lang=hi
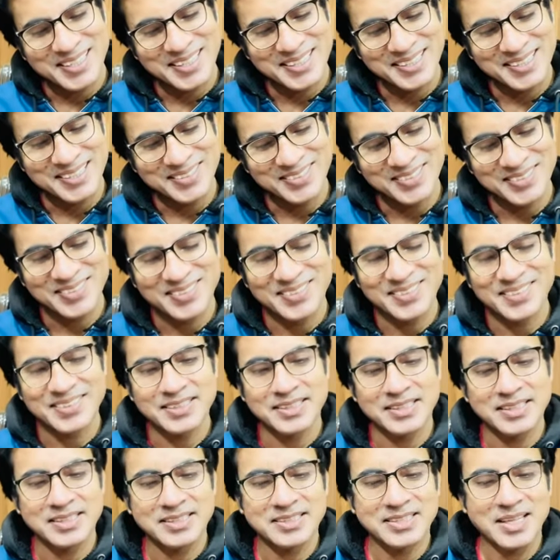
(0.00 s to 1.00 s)
कर
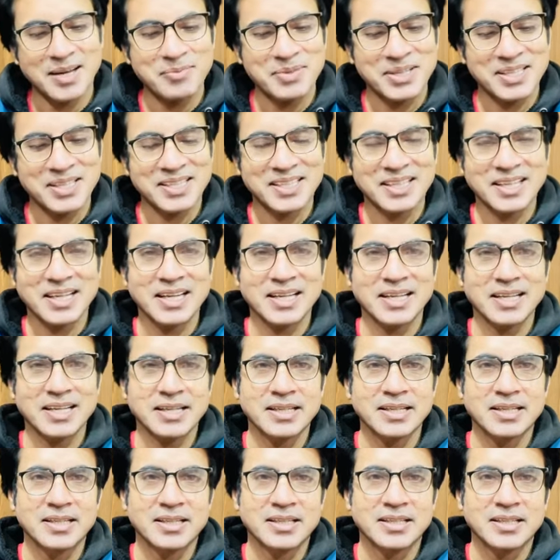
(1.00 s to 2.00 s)
तो सामने किया है